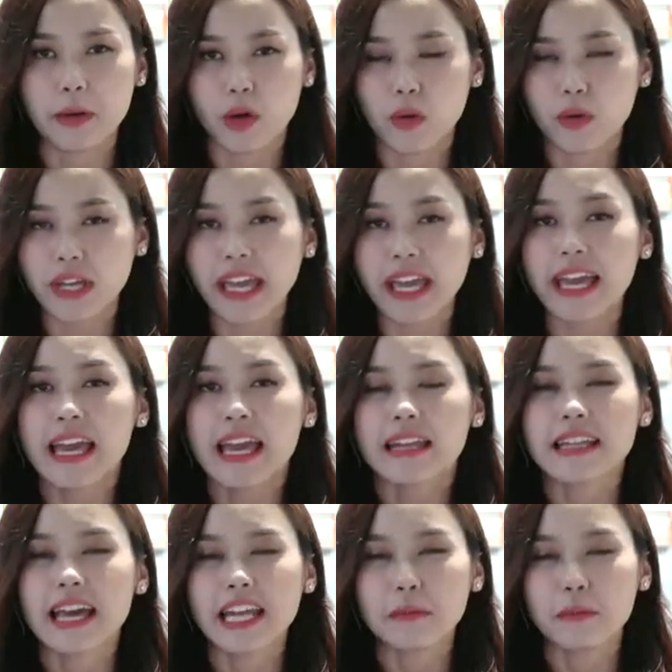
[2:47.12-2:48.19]
Merauke,
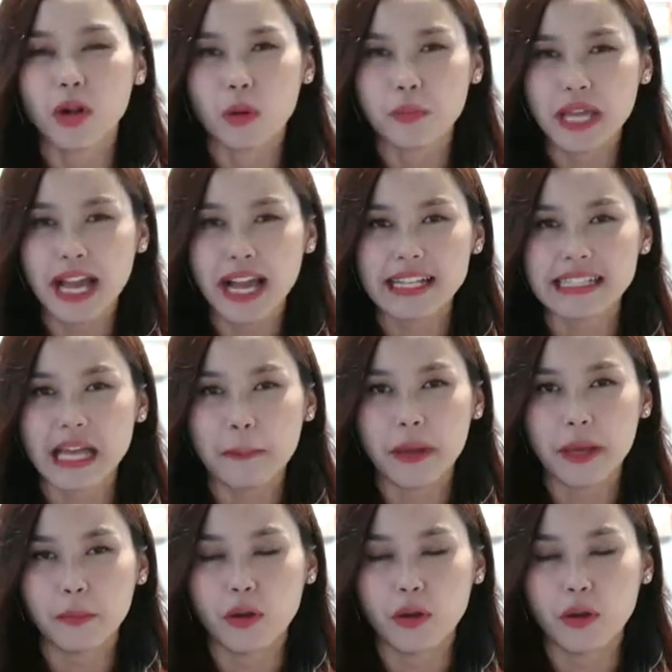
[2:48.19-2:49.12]
dari Pulau Mianga sampai